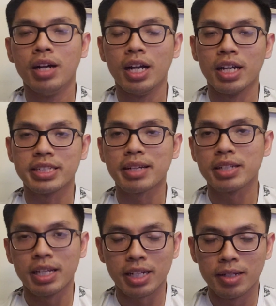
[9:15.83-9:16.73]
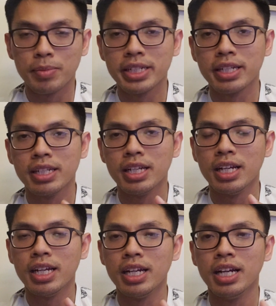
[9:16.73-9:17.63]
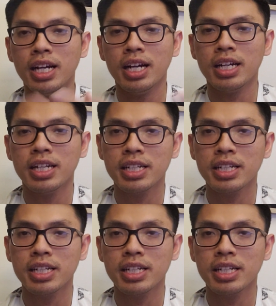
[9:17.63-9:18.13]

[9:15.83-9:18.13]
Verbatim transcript: uh, chắc là bên uh,